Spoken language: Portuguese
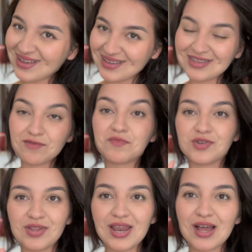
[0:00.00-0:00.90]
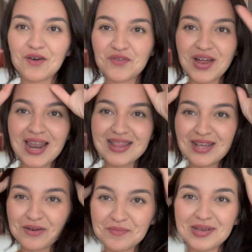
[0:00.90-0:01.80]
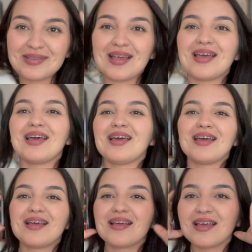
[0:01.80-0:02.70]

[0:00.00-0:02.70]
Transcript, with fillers: muito legal falar não, mas é